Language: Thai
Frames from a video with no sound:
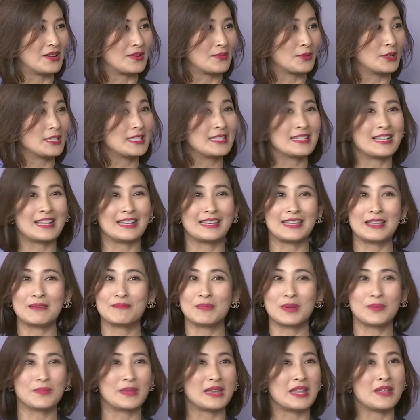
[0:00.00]
เพราะฉะนั้นเนี่ย
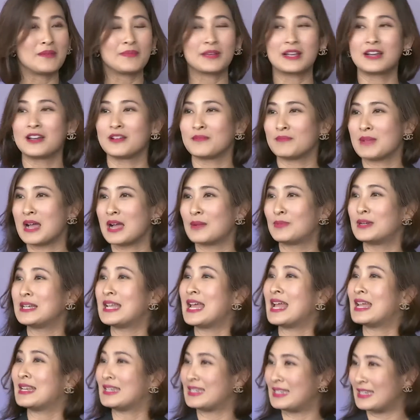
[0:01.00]
มันไม่ได้เกิดมาเพื่อ
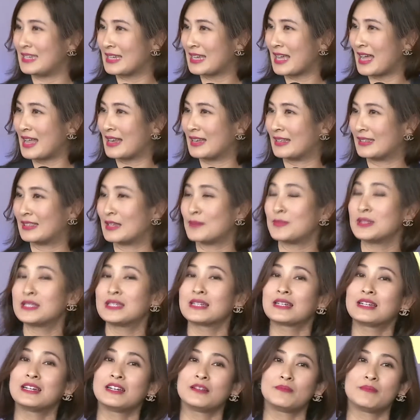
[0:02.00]
แทนที่กันแต่มัน
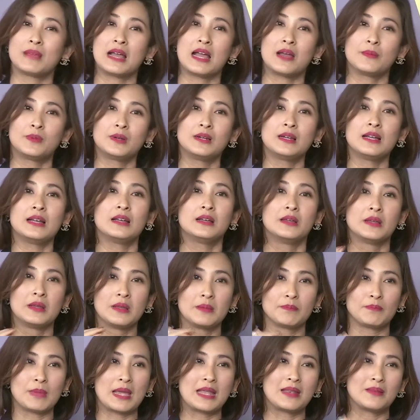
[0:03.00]
จะเกิดมาเพื่อ
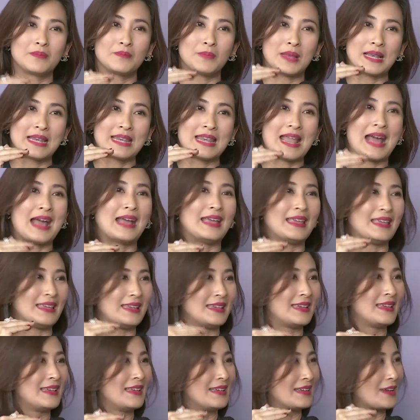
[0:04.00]
เป็นบันได
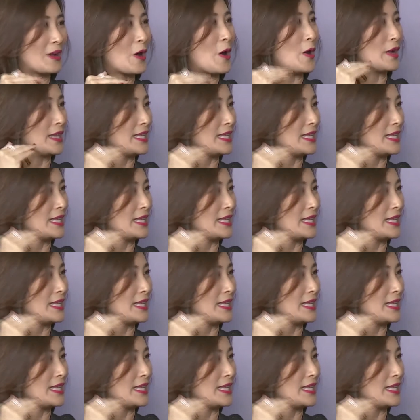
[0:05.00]
ก่อ